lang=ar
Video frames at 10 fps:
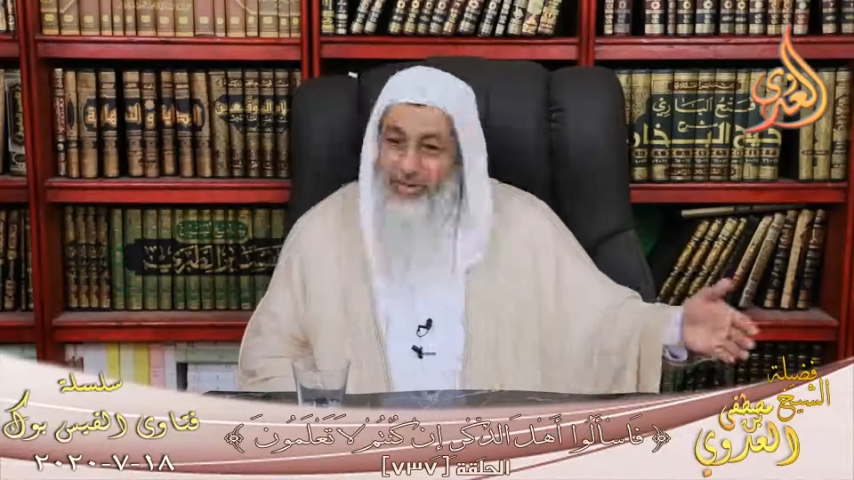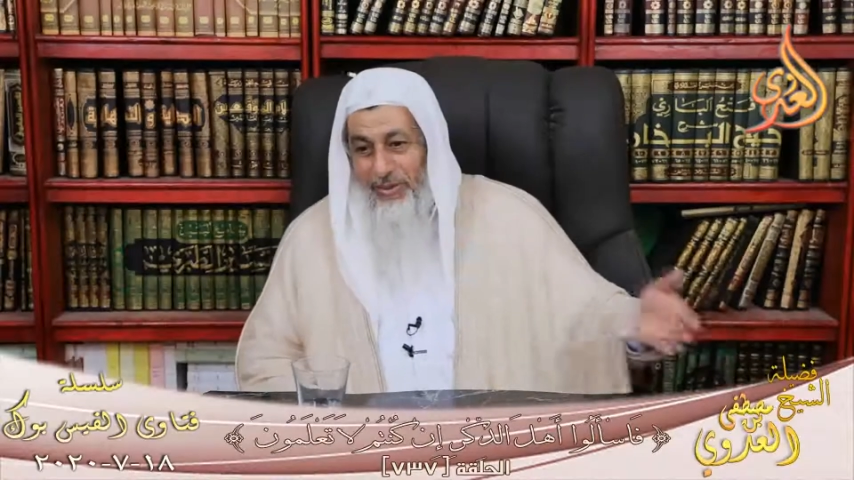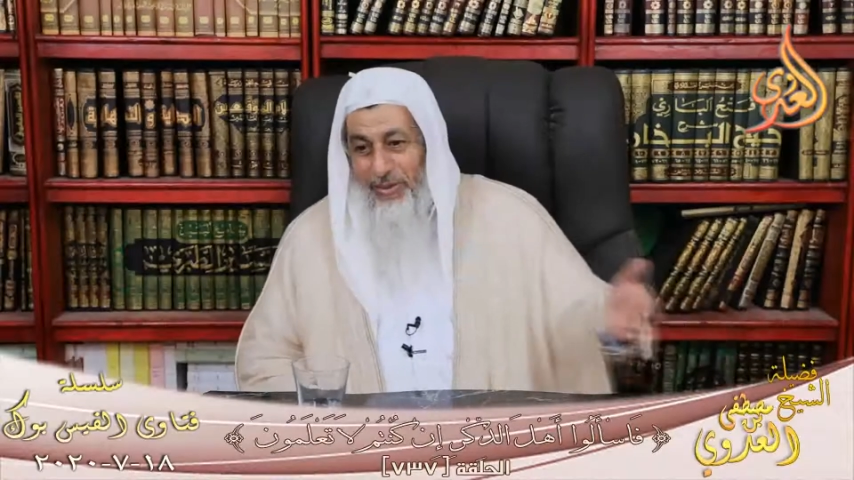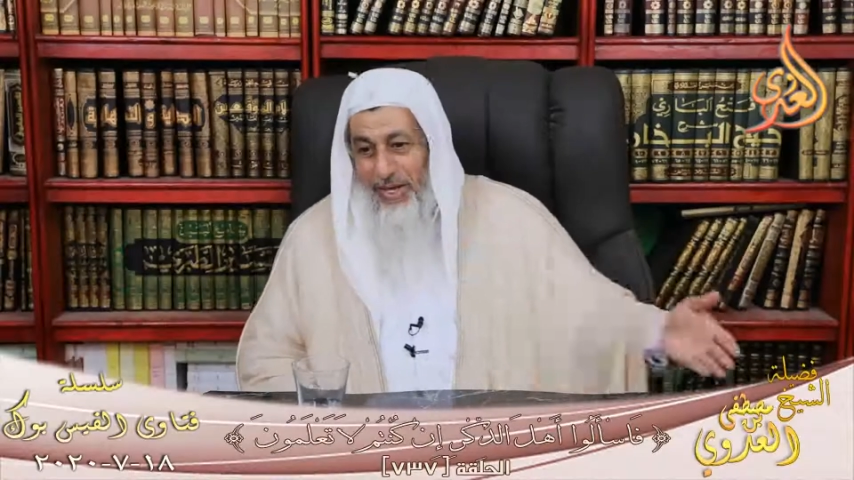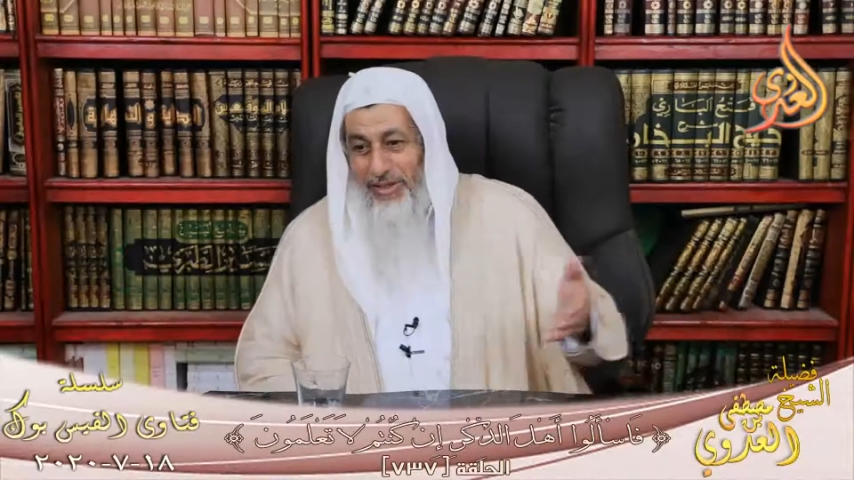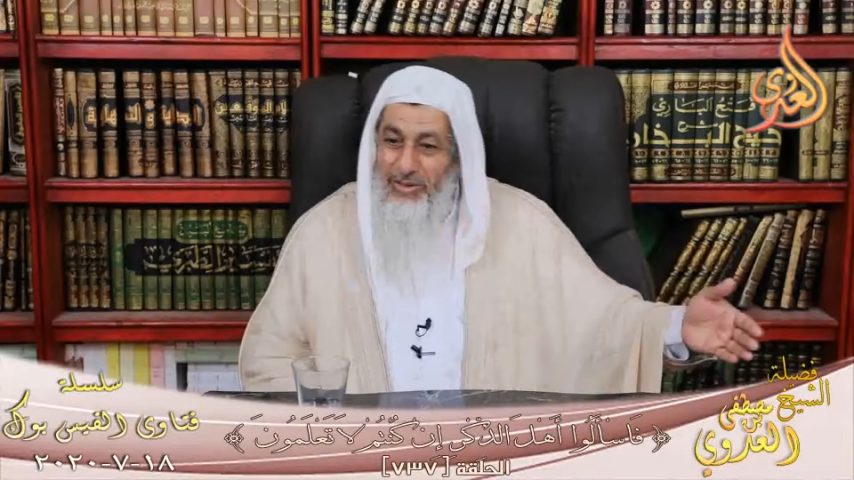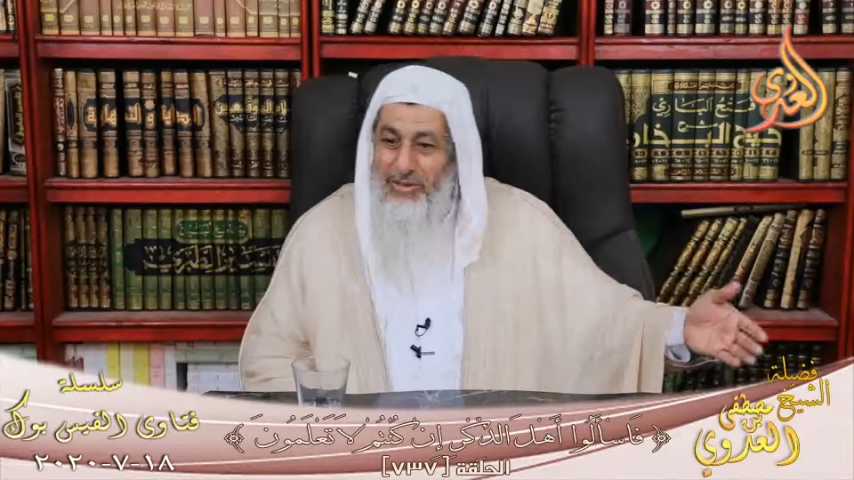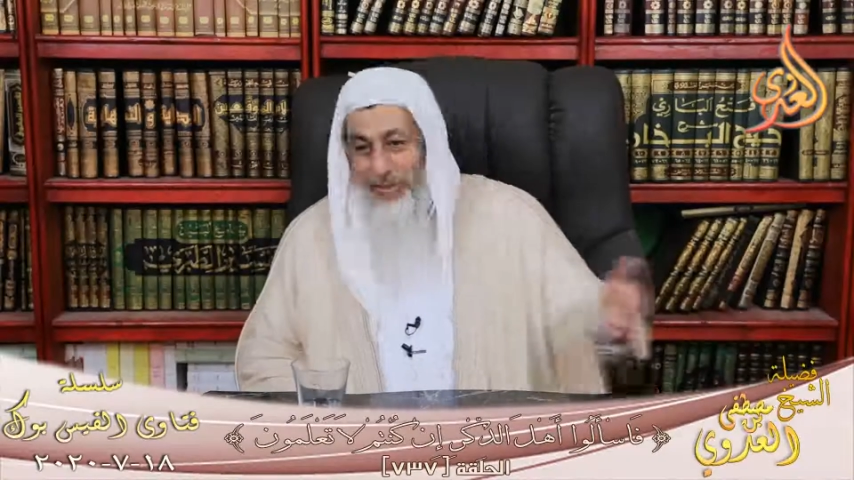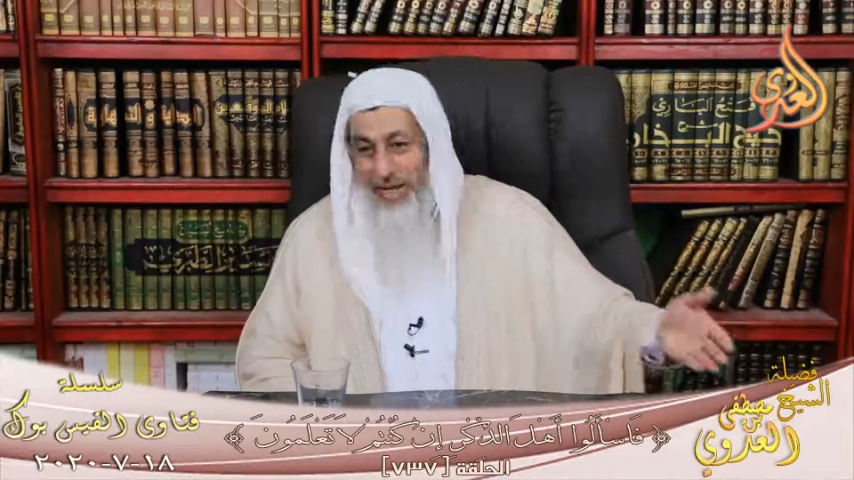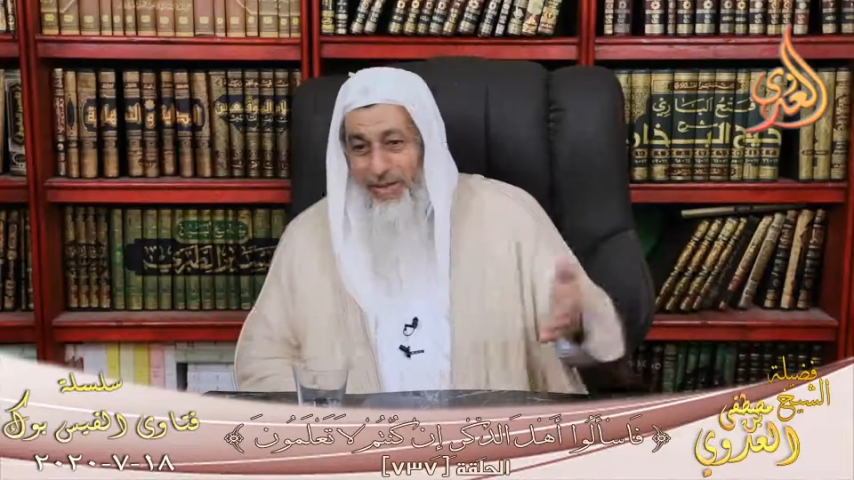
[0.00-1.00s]
هو الذي
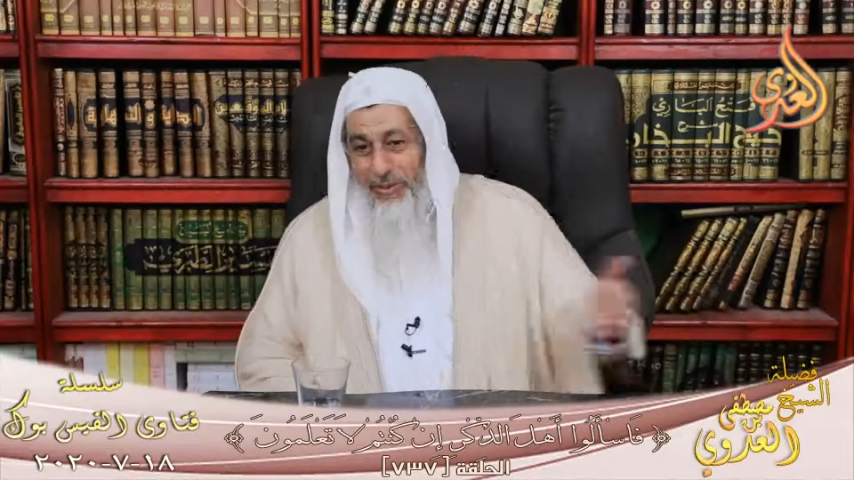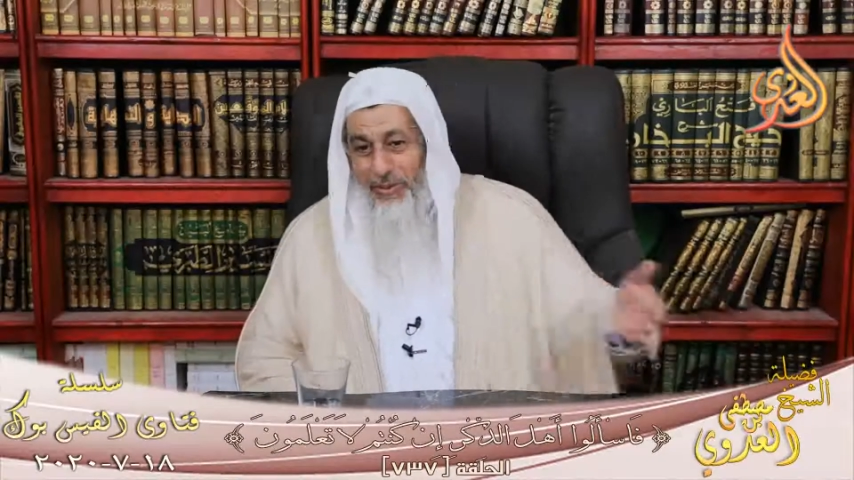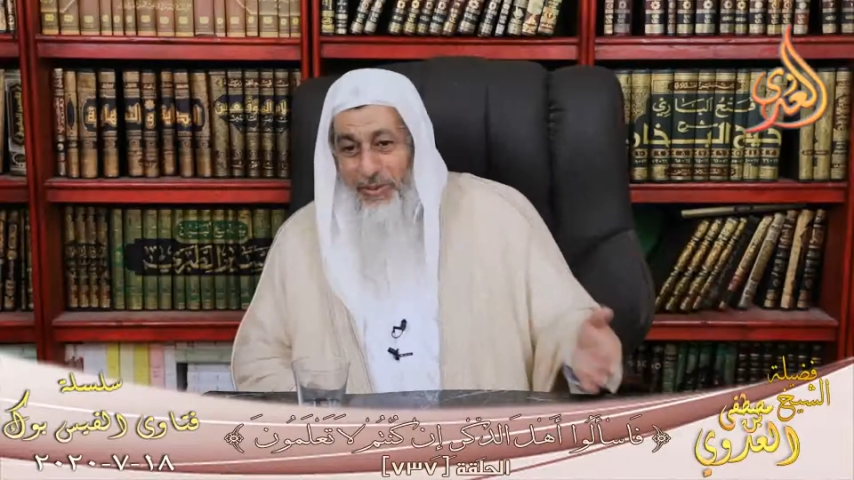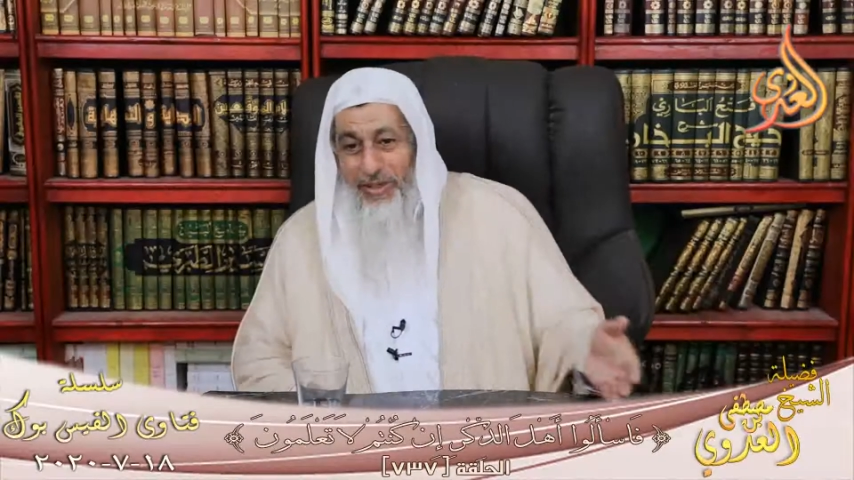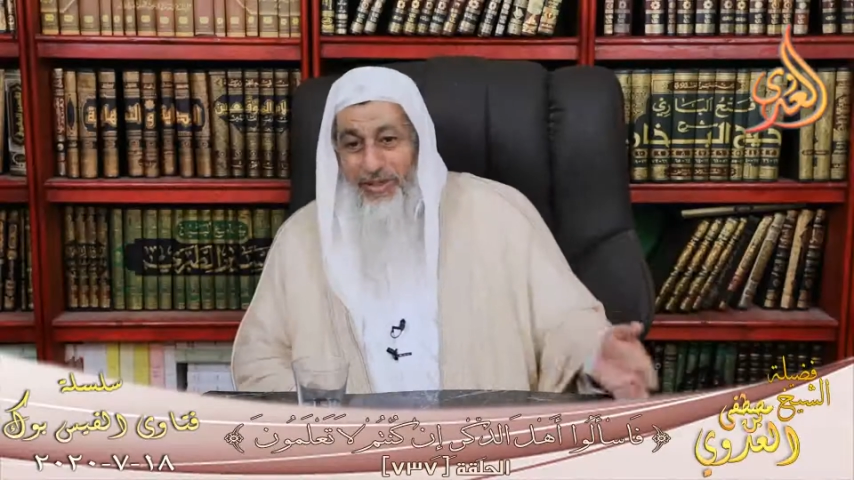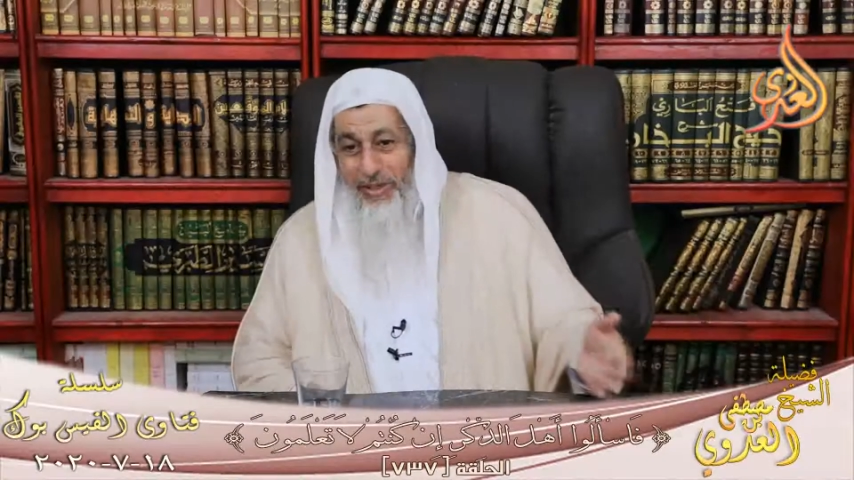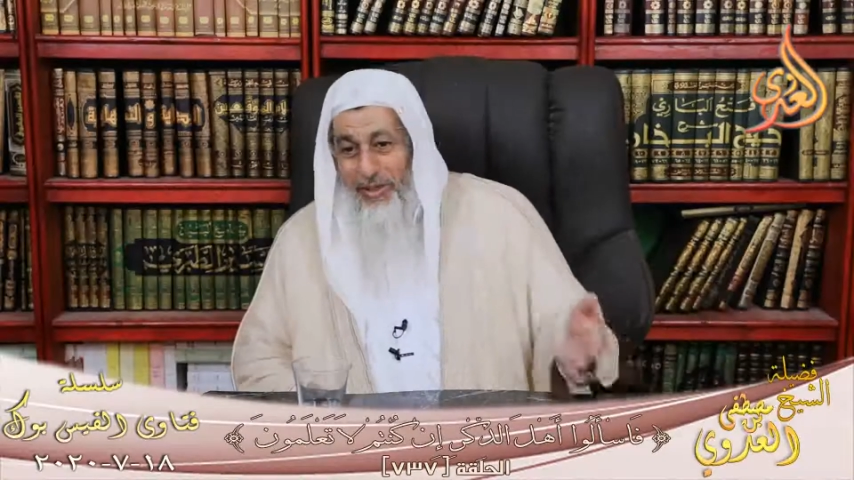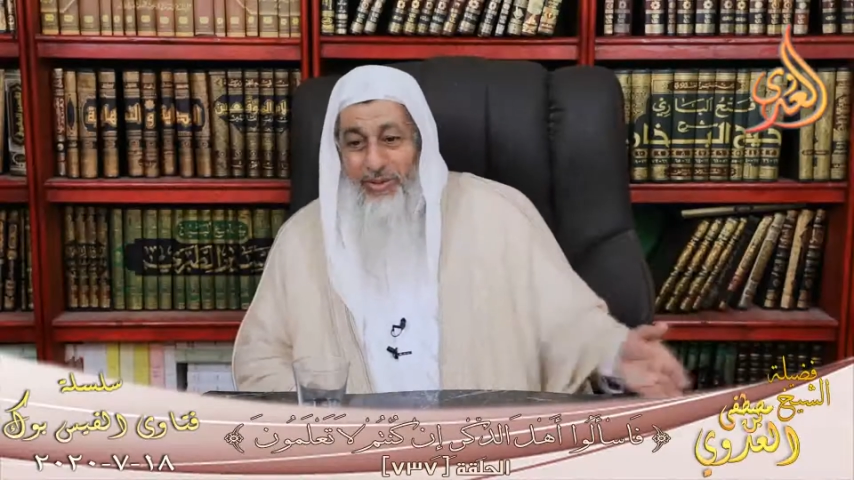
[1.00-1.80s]
لا هو الذي